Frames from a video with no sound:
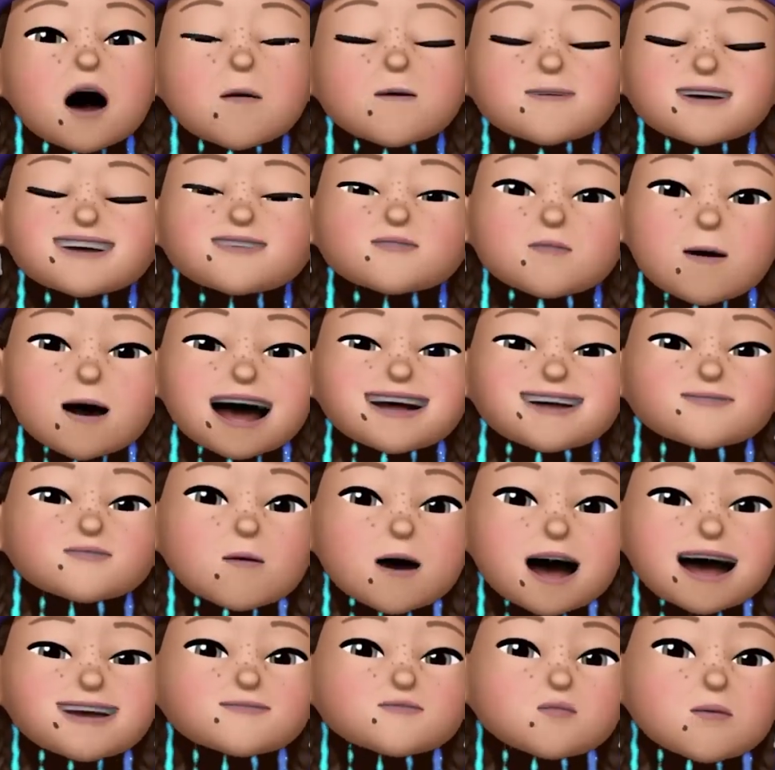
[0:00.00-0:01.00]
Tus números
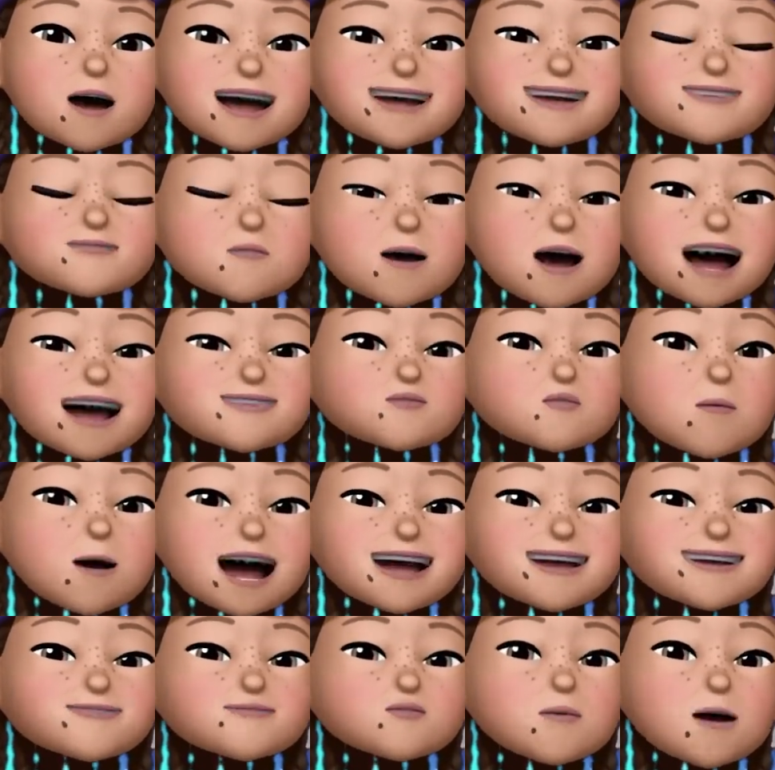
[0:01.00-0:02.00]
de la suerte son
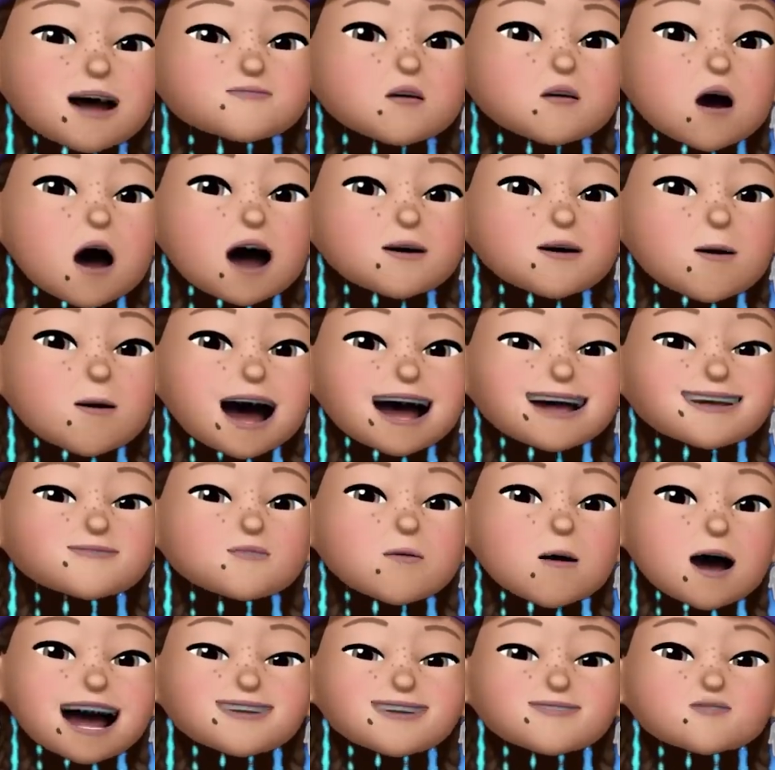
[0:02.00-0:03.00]
24,
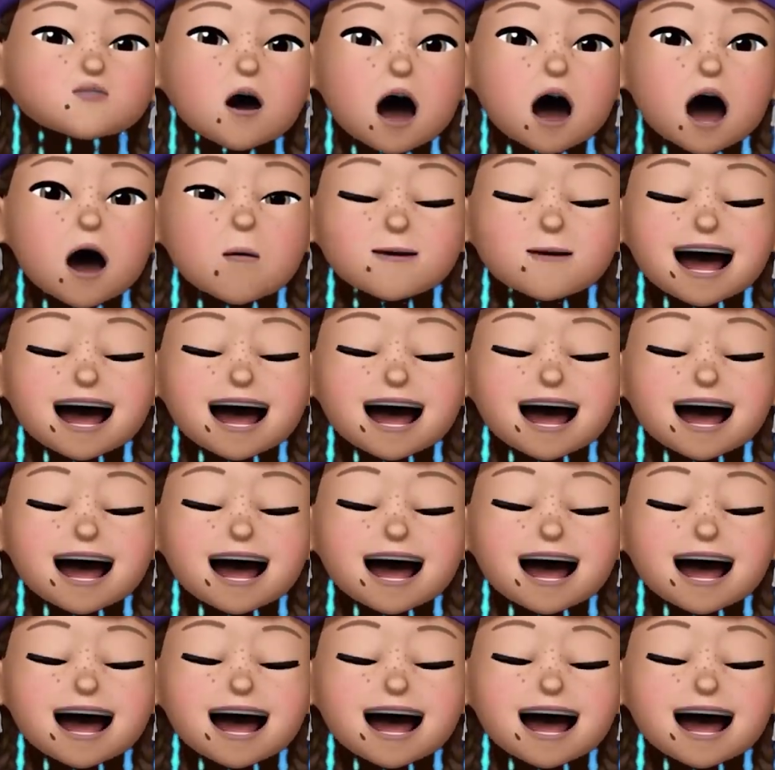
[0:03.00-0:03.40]
38,